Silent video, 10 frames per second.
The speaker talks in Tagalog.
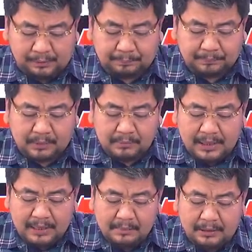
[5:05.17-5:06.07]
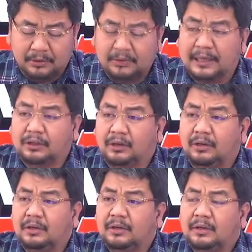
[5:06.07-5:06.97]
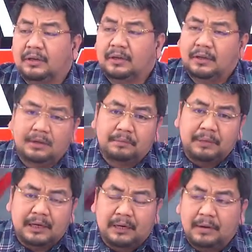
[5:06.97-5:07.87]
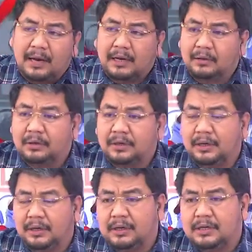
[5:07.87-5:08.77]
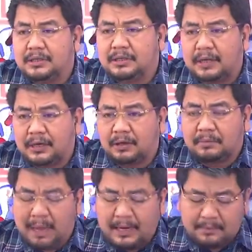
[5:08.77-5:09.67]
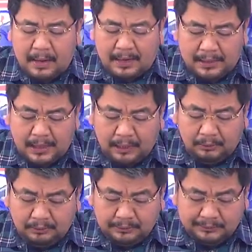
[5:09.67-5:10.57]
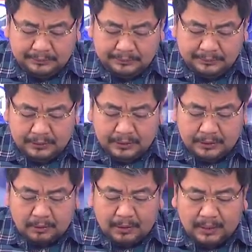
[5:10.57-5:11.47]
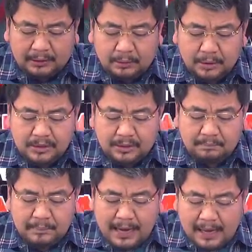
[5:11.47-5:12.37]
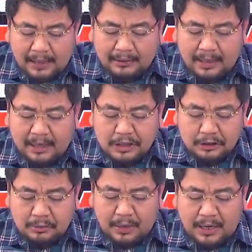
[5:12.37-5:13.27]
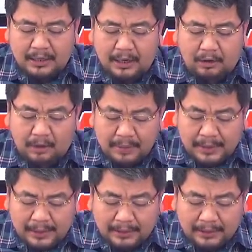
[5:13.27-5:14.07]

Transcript: Maliban ho dito, pinaliwanag ho ni Senador Manny Pacquiao na wala daw ho siyang balak na kasuhan ng COMELEC